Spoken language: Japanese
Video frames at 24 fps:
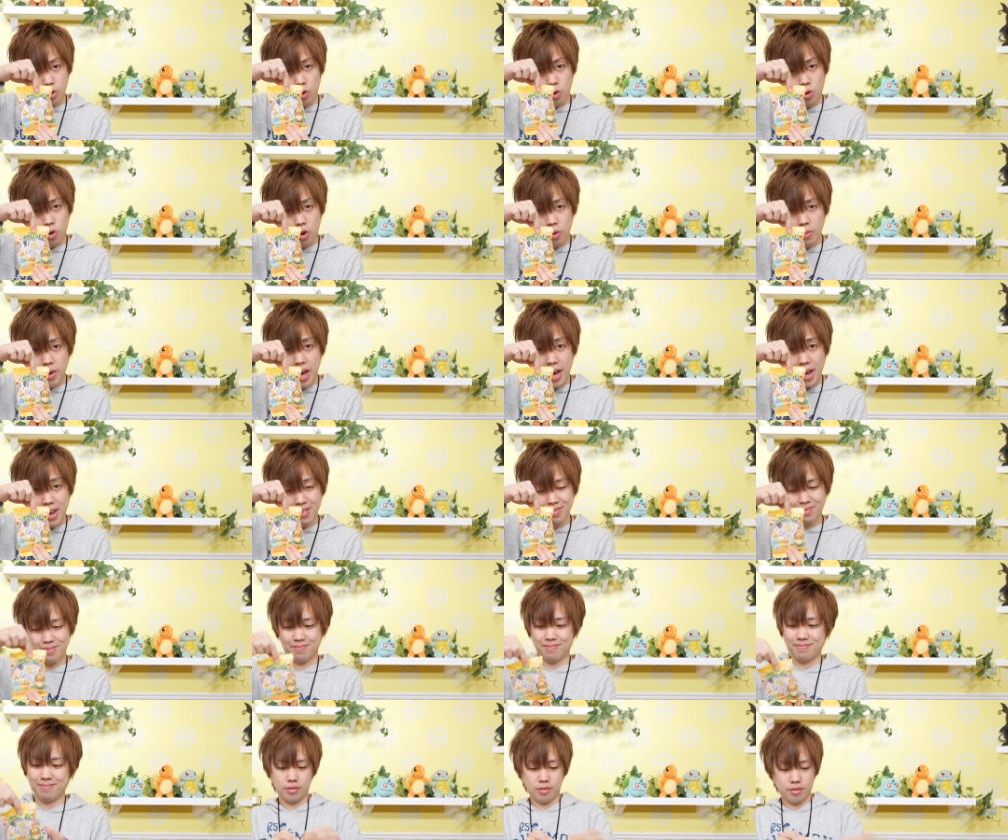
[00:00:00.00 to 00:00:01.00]
5個目
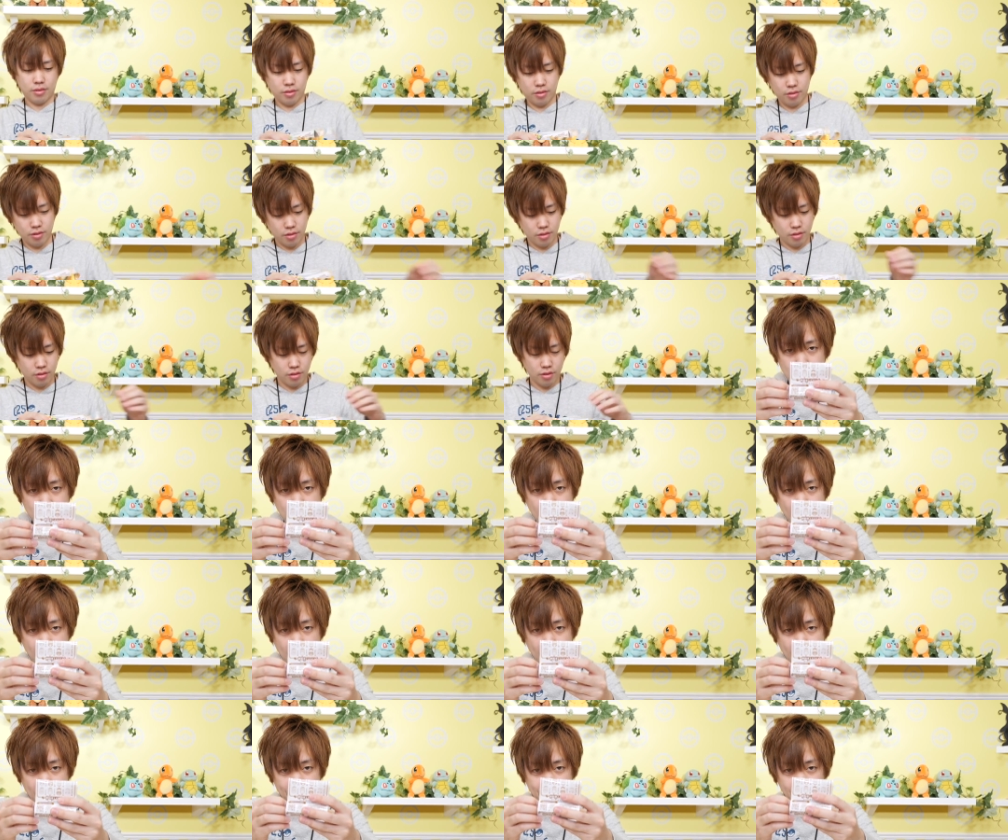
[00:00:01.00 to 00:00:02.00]

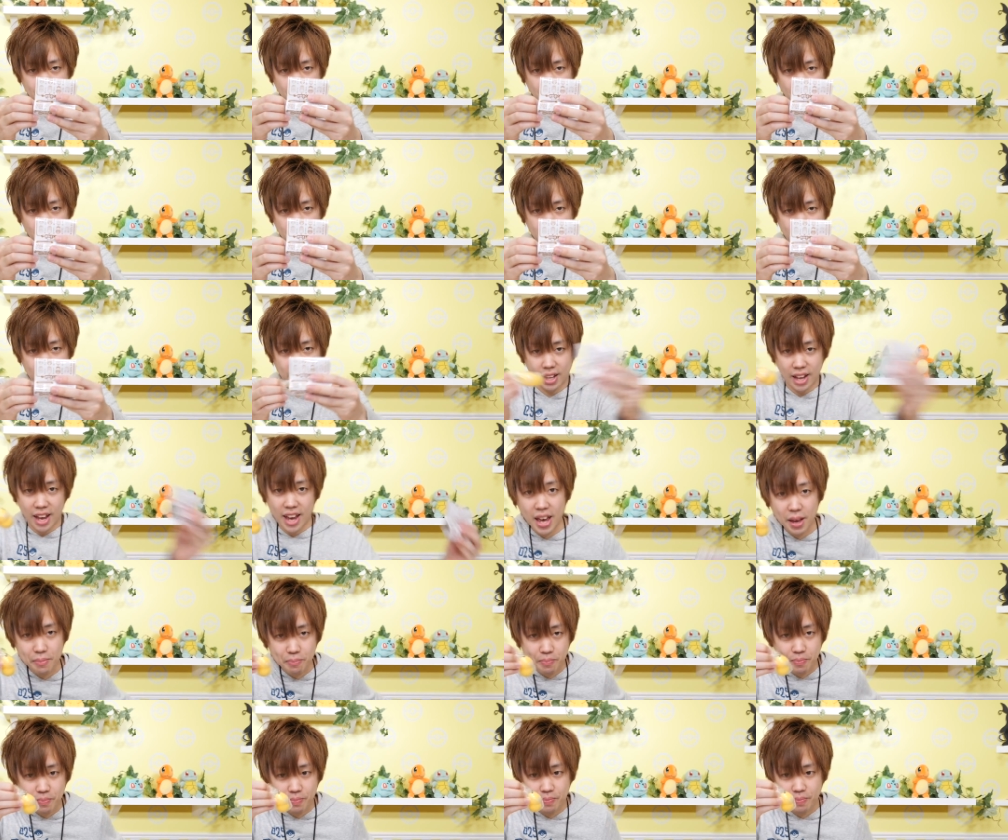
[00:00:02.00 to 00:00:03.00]
せーので